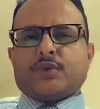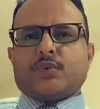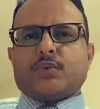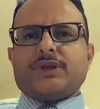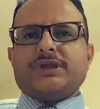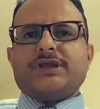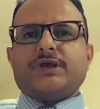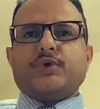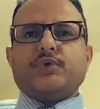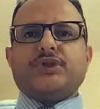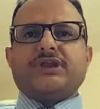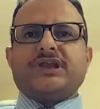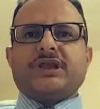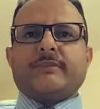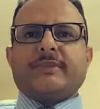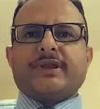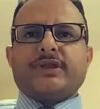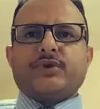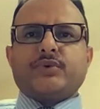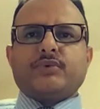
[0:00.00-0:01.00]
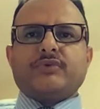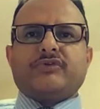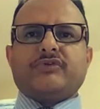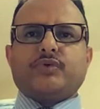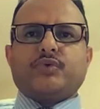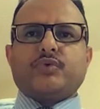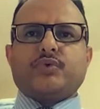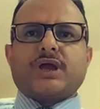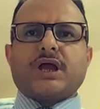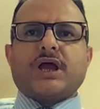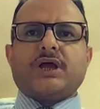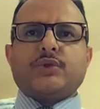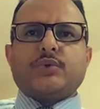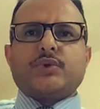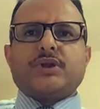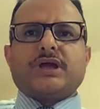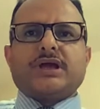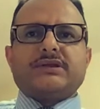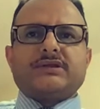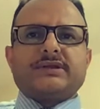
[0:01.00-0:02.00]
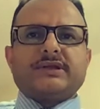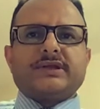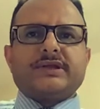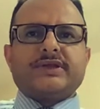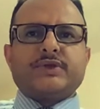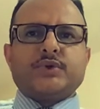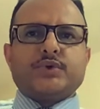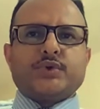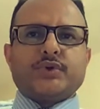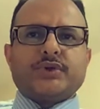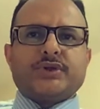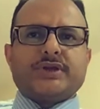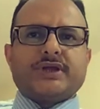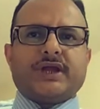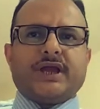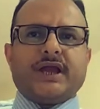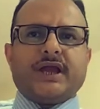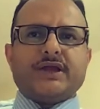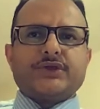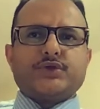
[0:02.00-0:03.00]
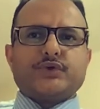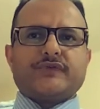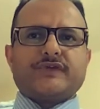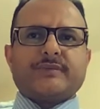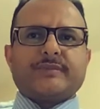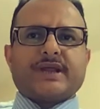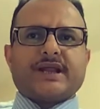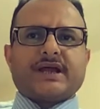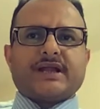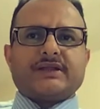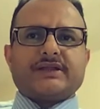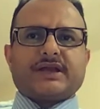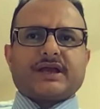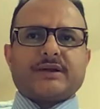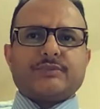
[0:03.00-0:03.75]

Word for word: واليهود اليمنيون سكان أصليون عاشوا في مناطق